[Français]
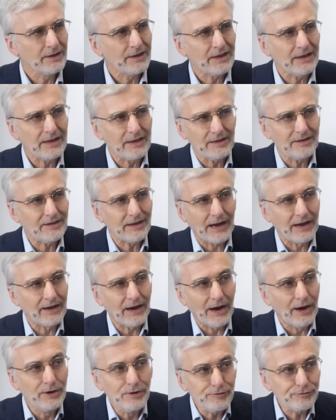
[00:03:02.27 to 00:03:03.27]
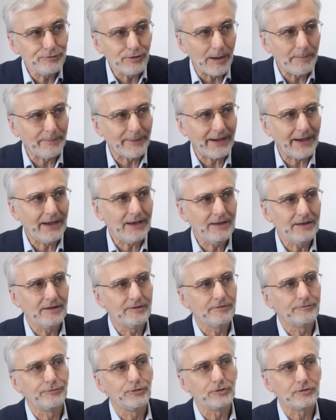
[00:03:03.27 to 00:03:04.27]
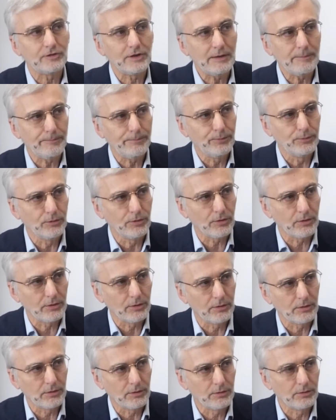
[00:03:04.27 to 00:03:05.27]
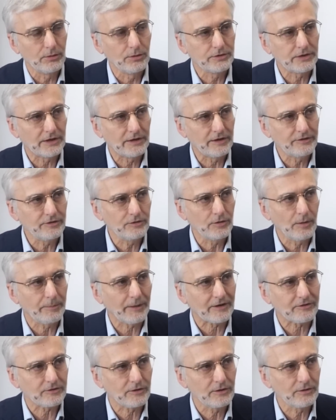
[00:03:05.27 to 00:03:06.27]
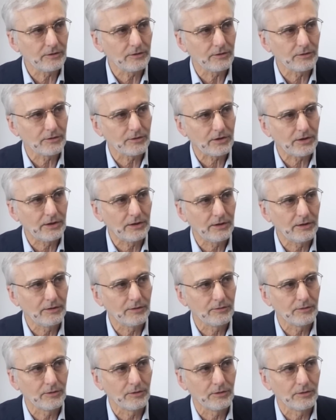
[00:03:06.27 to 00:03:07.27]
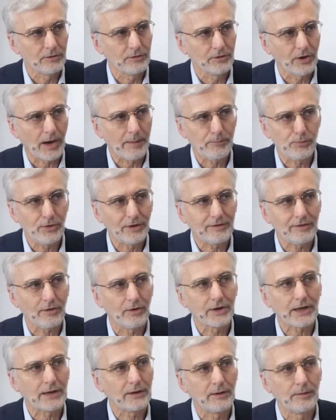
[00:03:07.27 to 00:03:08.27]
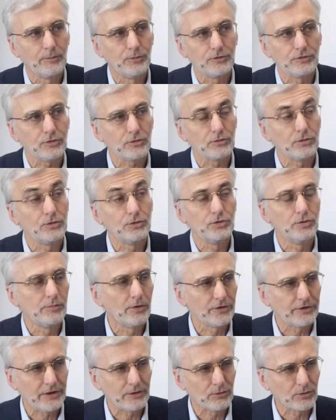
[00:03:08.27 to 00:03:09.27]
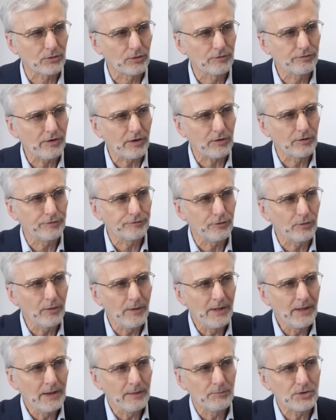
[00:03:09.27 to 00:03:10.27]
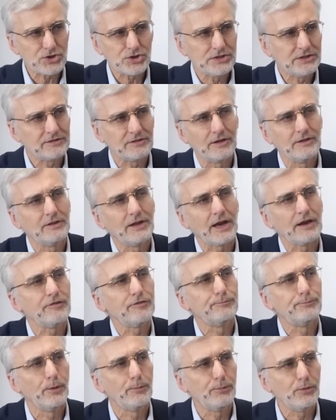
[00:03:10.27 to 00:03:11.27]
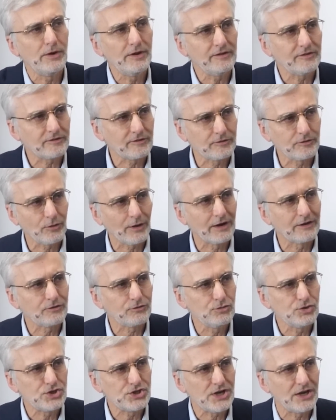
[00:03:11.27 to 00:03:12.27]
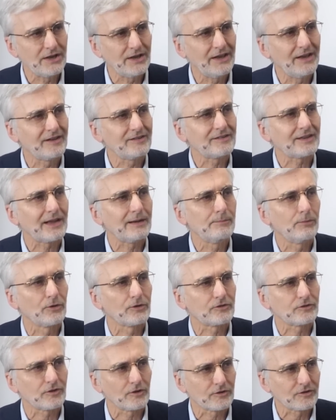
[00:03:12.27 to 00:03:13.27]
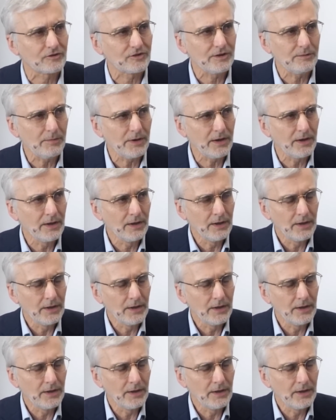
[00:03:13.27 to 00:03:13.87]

et à, une voix près, il votait pour euh, l'euthanasie de personnes qui n'auraient plus été en, mesure de le demander. Donc on voit qu'au fond, moi je dis que c'est une dérive populiste sur un sujet extrêmement sensible,